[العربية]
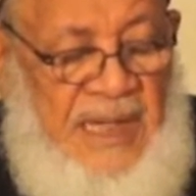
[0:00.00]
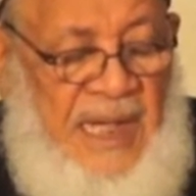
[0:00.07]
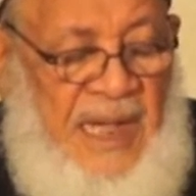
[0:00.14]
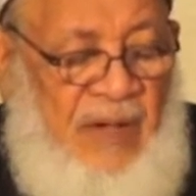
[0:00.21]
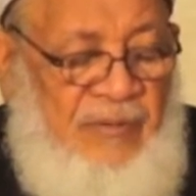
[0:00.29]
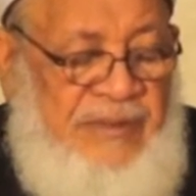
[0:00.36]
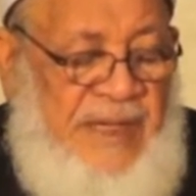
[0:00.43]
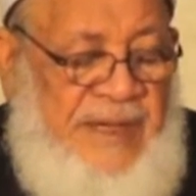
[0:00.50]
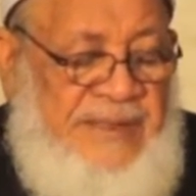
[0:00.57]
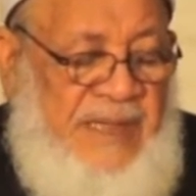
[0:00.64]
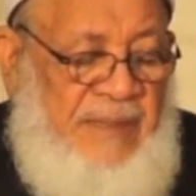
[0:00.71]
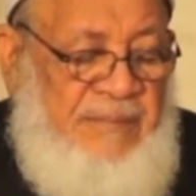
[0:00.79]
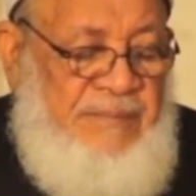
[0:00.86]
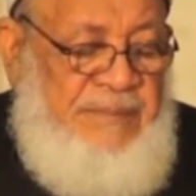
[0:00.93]
او
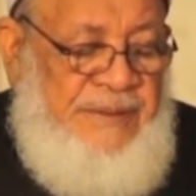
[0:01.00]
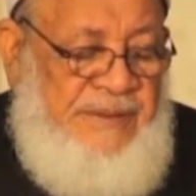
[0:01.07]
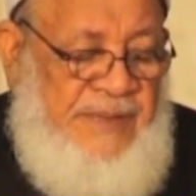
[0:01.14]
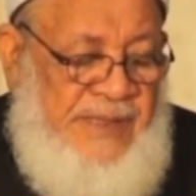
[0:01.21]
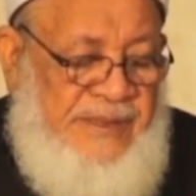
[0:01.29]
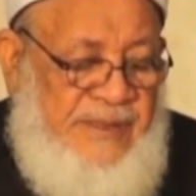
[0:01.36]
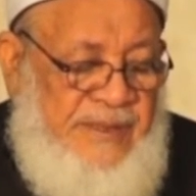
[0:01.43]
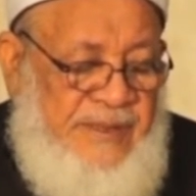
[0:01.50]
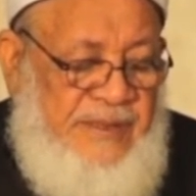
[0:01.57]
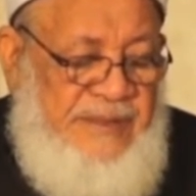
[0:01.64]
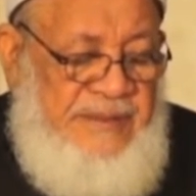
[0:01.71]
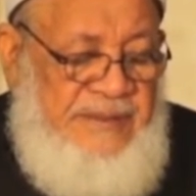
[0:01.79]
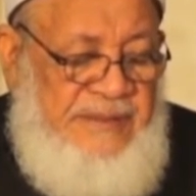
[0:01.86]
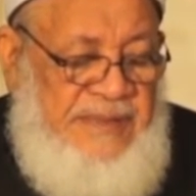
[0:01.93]
يرجع بالنصر
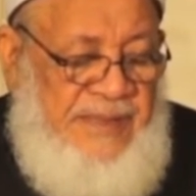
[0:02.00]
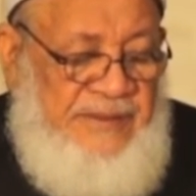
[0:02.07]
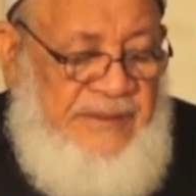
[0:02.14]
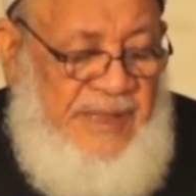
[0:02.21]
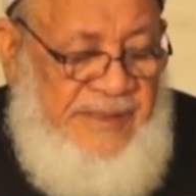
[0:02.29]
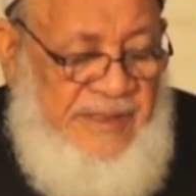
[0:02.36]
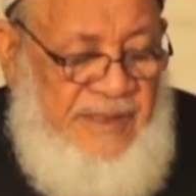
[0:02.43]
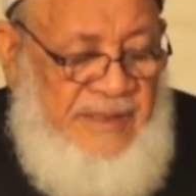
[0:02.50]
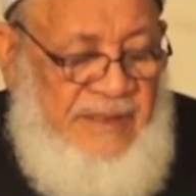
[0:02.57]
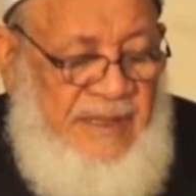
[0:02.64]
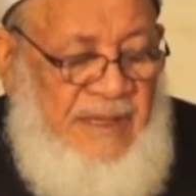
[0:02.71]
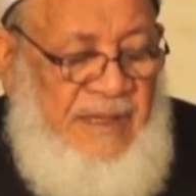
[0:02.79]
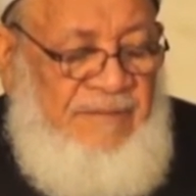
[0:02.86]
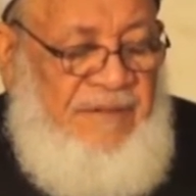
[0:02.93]
ينتصر
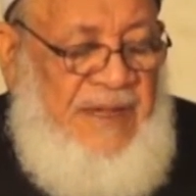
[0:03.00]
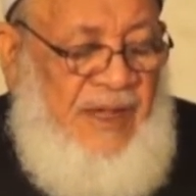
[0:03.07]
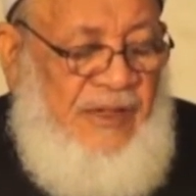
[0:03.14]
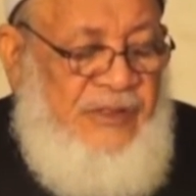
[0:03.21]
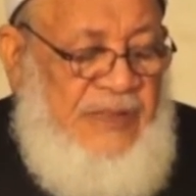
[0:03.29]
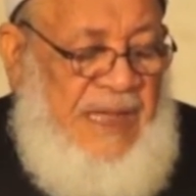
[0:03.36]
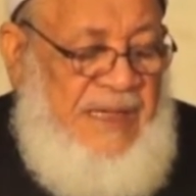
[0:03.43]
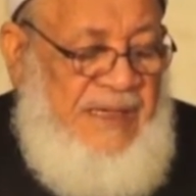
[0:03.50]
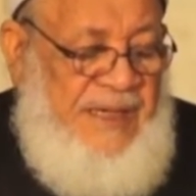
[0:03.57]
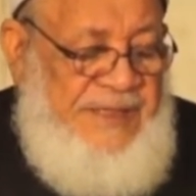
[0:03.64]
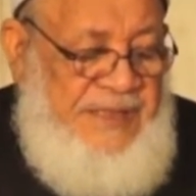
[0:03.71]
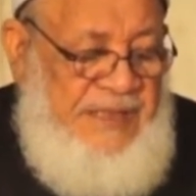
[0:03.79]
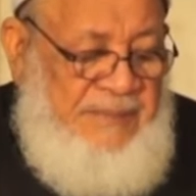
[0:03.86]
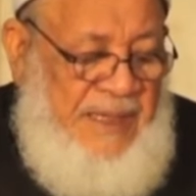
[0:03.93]
فيحصل على
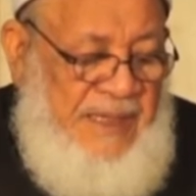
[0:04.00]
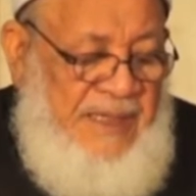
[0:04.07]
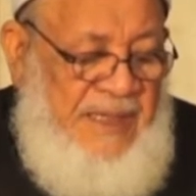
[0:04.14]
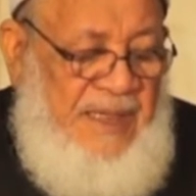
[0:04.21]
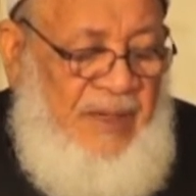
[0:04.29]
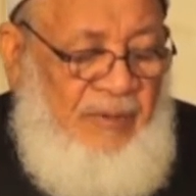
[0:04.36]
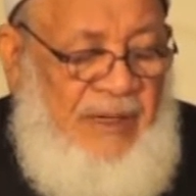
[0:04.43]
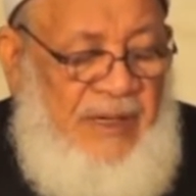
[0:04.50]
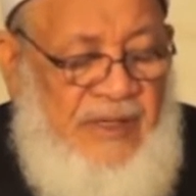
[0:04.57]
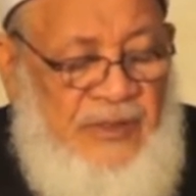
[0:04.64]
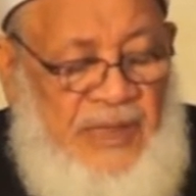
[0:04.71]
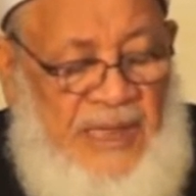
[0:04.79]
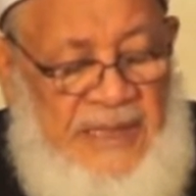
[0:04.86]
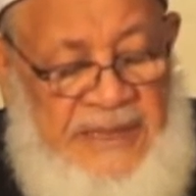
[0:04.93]
الغنيمه
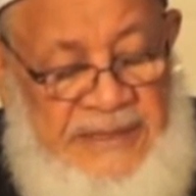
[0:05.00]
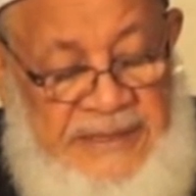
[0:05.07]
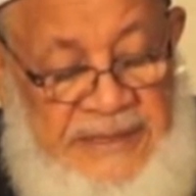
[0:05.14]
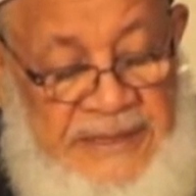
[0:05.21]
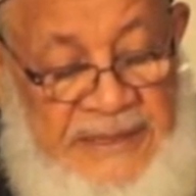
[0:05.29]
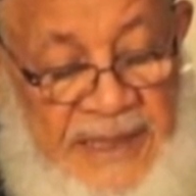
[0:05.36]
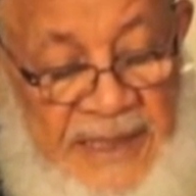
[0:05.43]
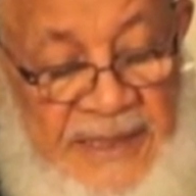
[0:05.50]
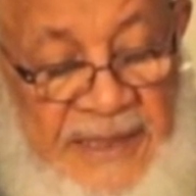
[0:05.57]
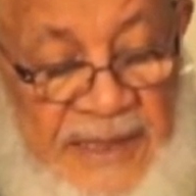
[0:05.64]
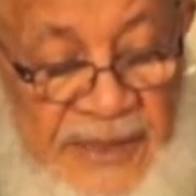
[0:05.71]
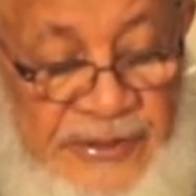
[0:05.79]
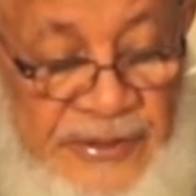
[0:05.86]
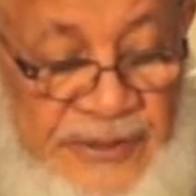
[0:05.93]
ويحصل على الايه على
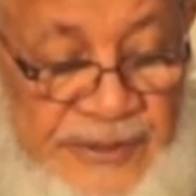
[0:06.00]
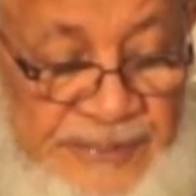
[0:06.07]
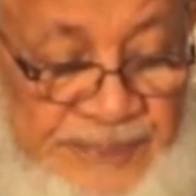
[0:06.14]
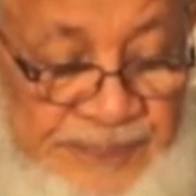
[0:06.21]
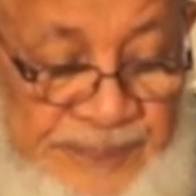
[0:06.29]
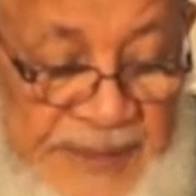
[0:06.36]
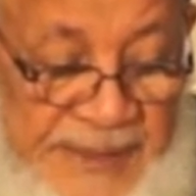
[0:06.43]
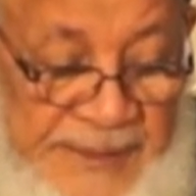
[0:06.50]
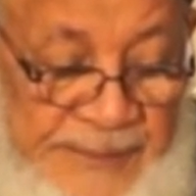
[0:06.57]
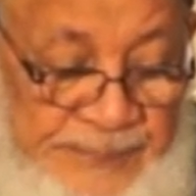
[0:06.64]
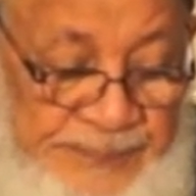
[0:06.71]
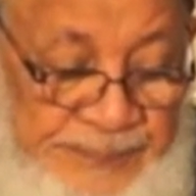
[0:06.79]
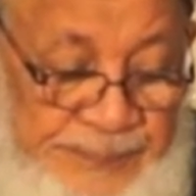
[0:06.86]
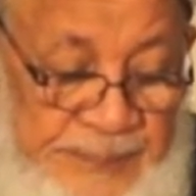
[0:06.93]
الاجر نعم.
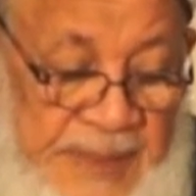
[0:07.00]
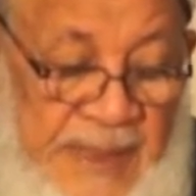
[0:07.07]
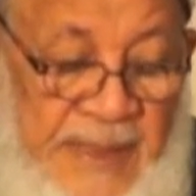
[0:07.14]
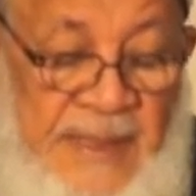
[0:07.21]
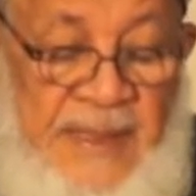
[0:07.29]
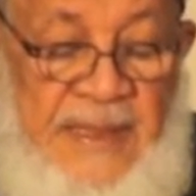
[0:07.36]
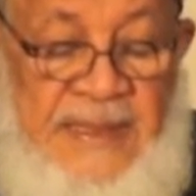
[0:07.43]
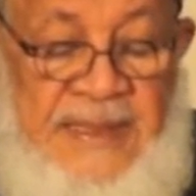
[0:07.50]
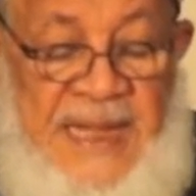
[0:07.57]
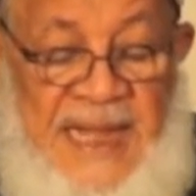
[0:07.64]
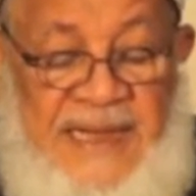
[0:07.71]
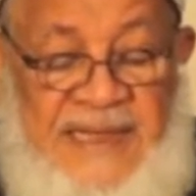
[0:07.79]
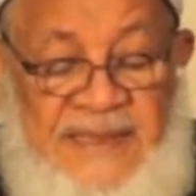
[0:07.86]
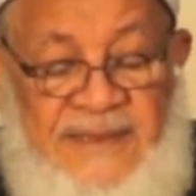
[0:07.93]

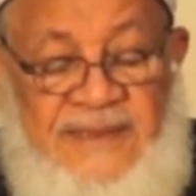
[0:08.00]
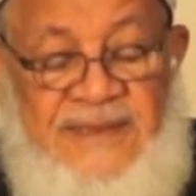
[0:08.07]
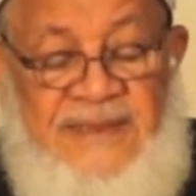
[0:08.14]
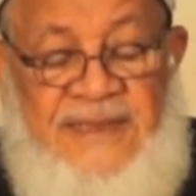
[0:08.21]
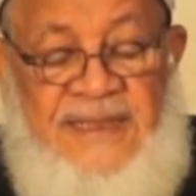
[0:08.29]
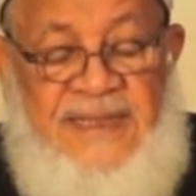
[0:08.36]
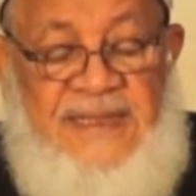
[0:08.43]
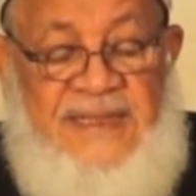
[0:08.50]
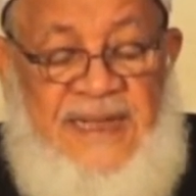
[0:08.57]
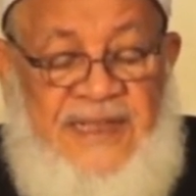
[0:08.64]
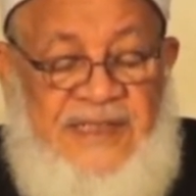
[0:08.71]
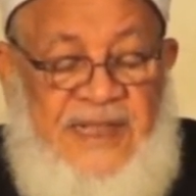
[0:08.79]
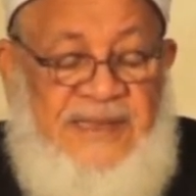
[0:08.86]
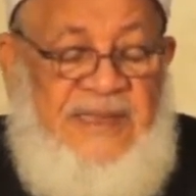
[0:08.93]
لكن
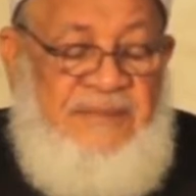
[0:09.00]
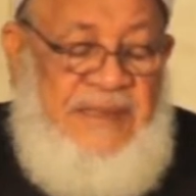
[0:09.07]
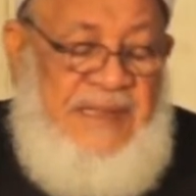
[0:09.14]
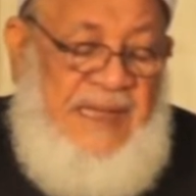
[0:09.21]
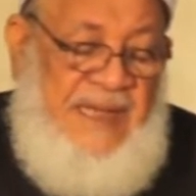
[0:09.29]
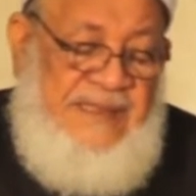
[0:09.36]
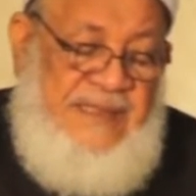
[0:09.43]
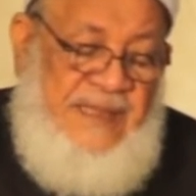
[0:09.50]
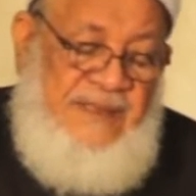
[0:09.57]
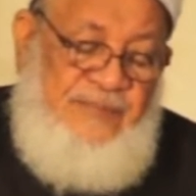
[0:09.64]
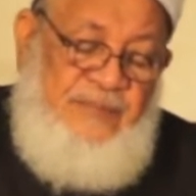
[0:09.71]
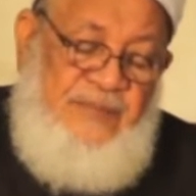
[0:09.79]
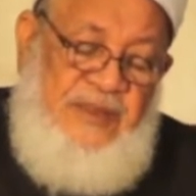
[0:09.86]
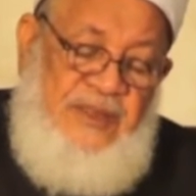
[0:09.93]
الأشد من هذا
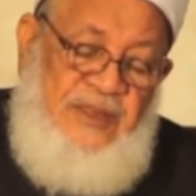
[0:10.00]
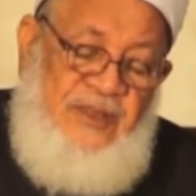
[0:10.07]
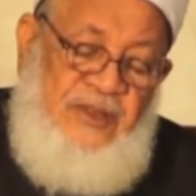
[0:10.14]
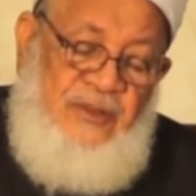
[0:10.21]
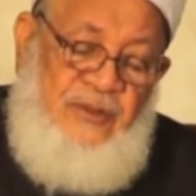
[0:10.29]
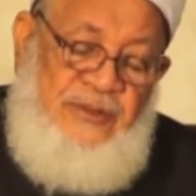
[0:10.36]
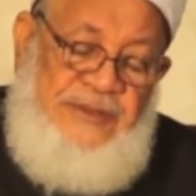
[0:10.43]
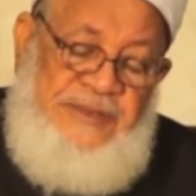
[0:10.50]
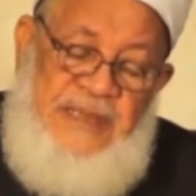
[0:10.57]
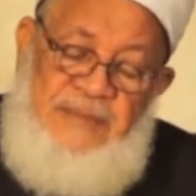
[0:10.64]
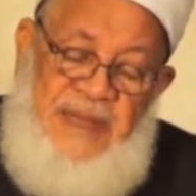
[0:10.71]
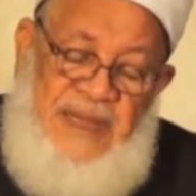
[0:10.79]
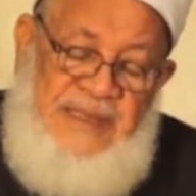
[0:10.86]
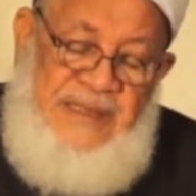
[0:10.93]
كون
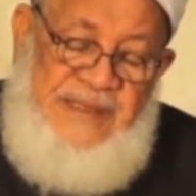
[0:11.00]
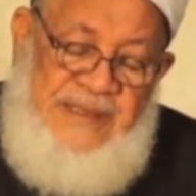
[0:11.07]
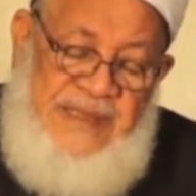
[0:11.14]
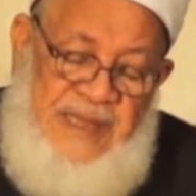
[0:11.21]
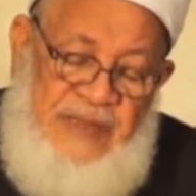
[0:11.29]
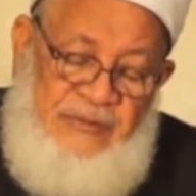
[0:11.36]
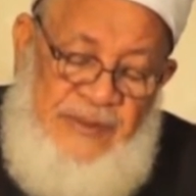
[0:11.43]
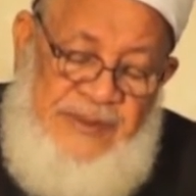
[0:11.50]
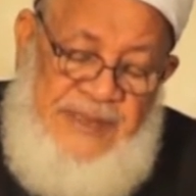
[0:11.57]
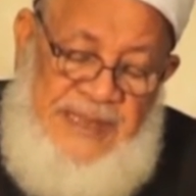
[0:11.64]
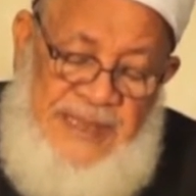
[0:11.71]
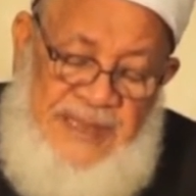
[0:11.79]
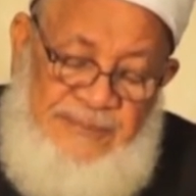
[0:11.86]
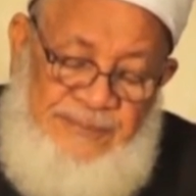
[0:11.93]
النبي عليه الصلاة
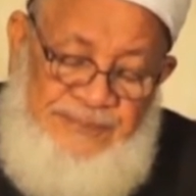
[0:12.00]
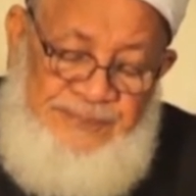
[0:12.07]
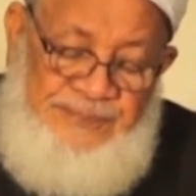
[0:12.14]
والسلام